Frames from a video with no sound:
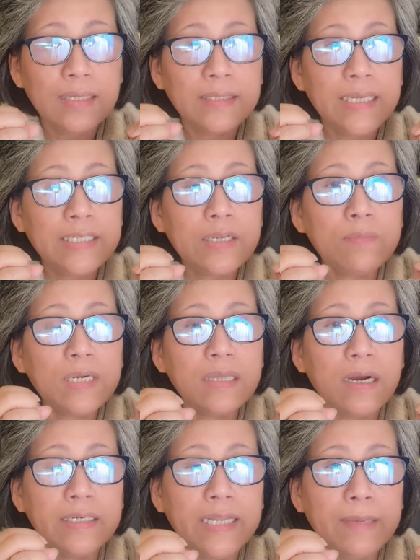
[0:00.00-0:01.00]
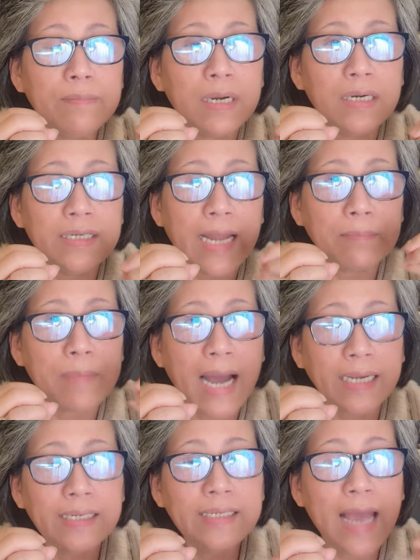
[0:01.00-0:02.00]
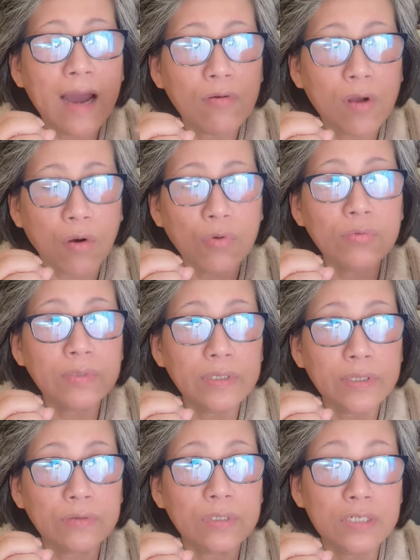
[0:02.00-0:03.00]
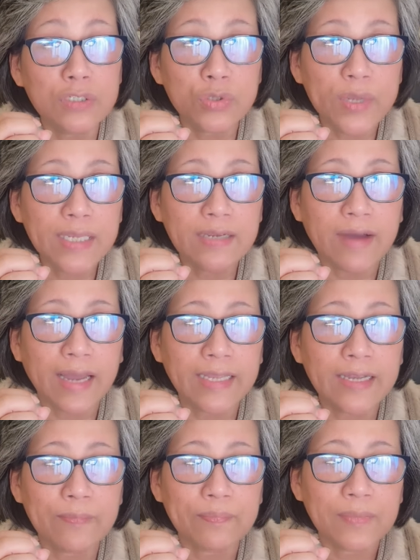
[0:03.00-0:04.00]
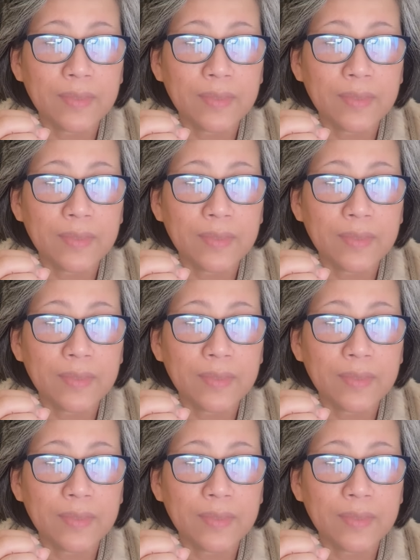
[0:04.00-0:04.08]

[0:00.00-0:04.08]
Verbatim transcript: thì trong cái thời điểm mà người đàn bà cứ giao ngẫu thường xuyên như vậy á